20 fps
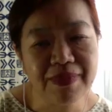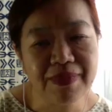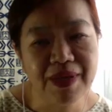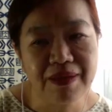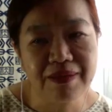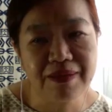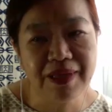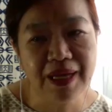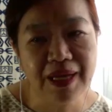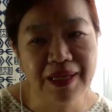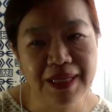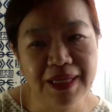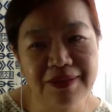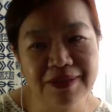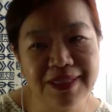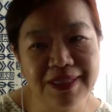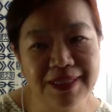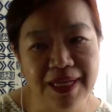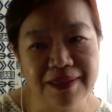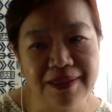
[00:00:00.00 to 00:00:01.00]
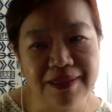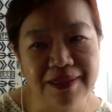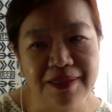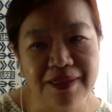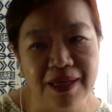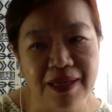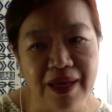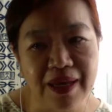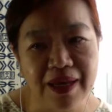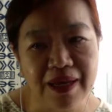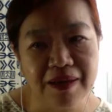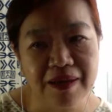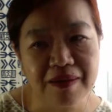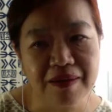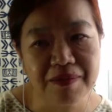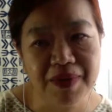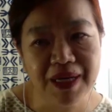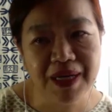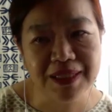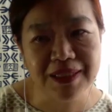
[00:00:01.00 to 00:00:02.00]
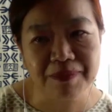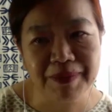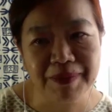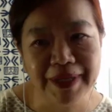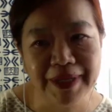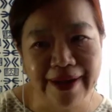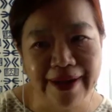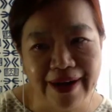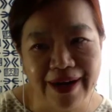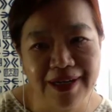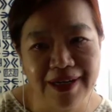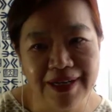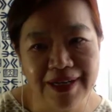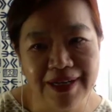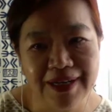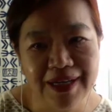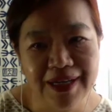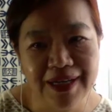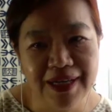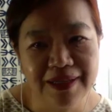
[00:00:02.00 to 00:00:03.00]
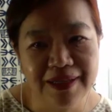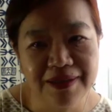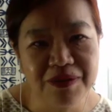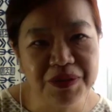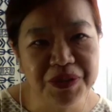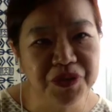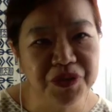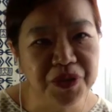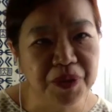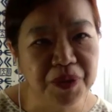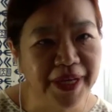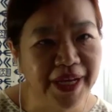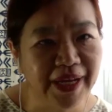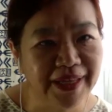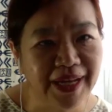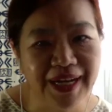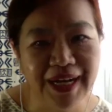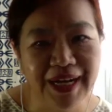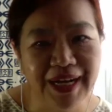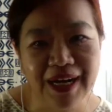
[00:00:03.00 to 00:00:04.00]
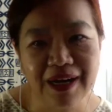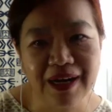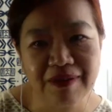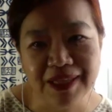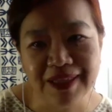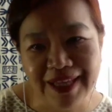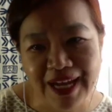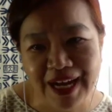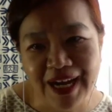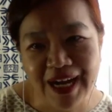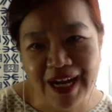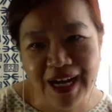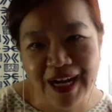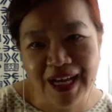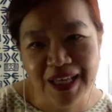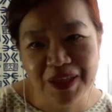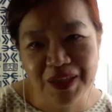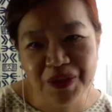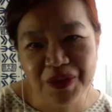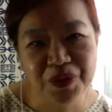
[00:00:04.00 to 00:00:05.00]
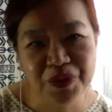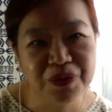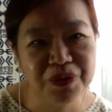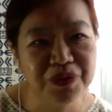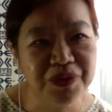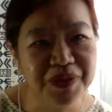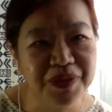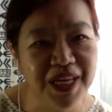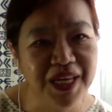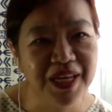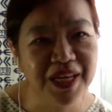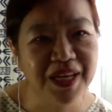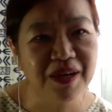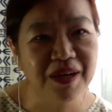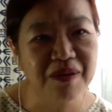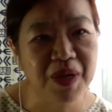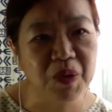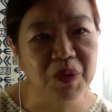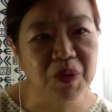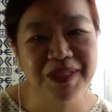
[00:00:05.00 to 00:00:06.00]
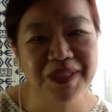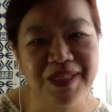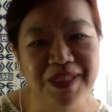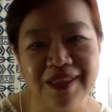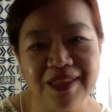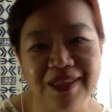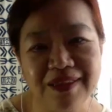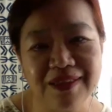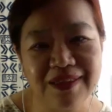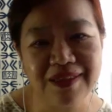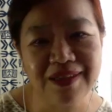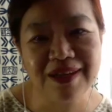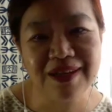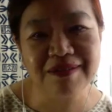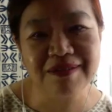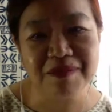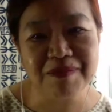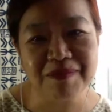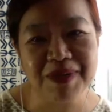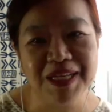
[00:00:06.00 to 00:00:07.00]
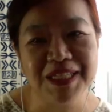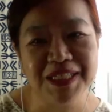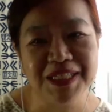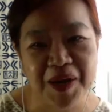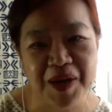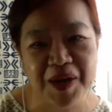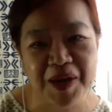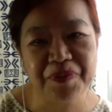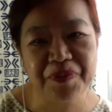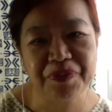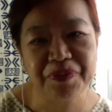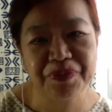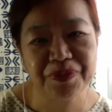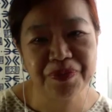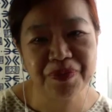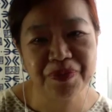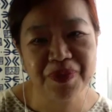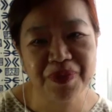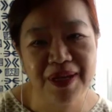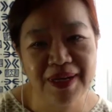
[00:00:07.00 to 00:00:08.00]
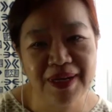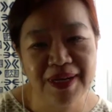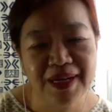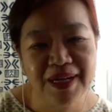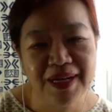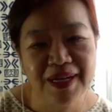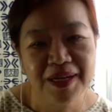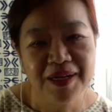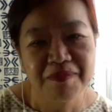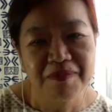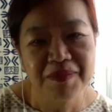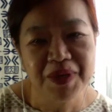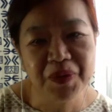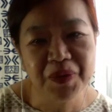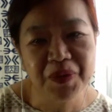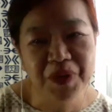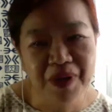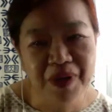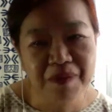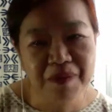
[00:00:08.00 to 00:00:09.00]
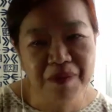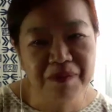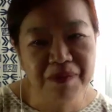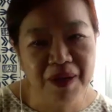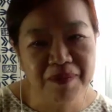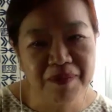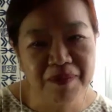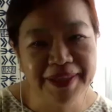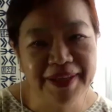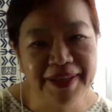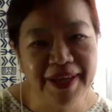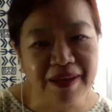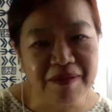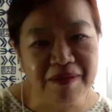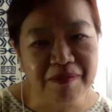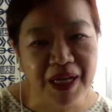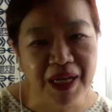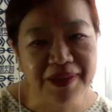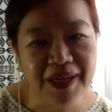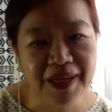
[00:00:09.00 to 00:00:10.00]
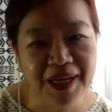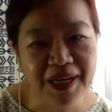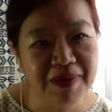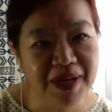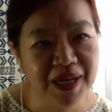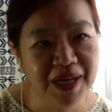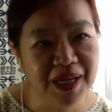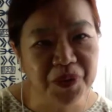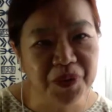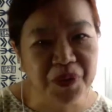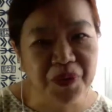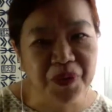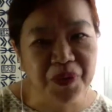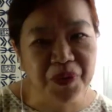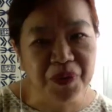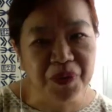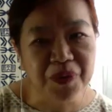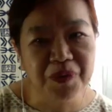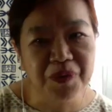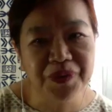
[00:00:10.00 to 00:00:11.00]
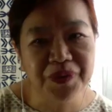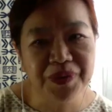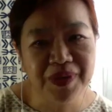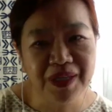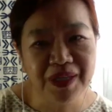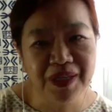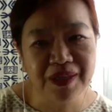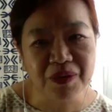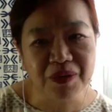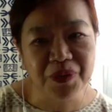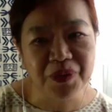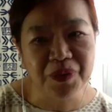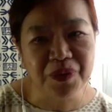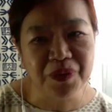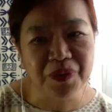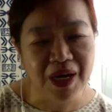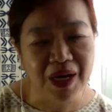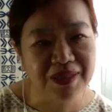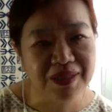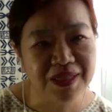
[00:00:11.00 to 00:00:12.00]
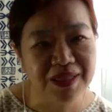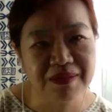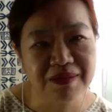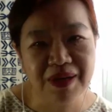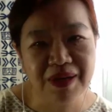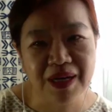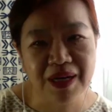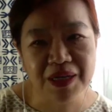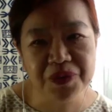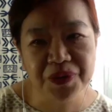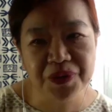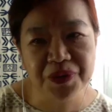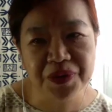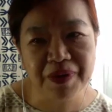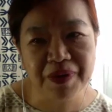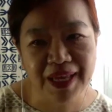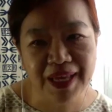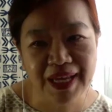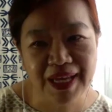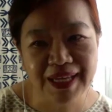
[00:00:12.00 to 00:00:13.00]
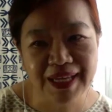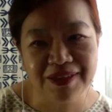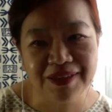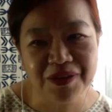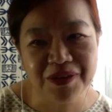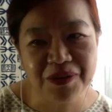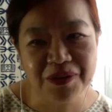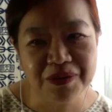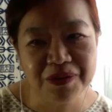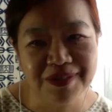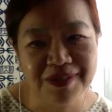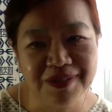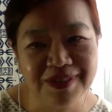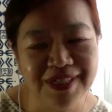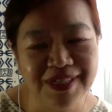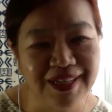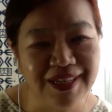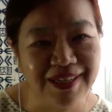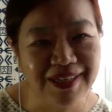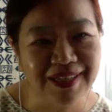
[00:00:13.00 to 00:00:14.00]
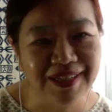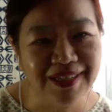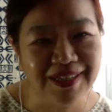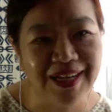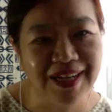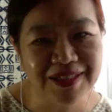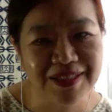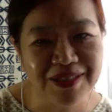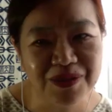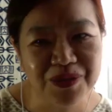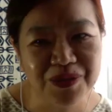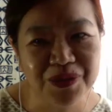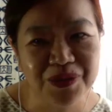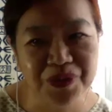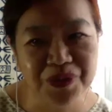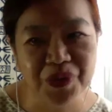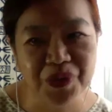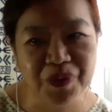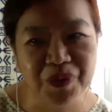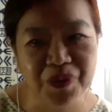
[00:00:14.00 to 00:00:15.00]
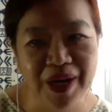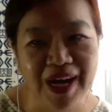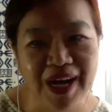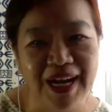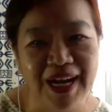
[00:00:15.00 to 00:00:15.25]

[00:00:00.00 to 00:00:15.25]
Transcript: 70歳過ぎて目が覚めたニュースの見方が変わったというふうに、まおっしゃってくれました。まあ、これはまあ今まで当たり前と思っていたことが実はそうではないというふうに気が付くということは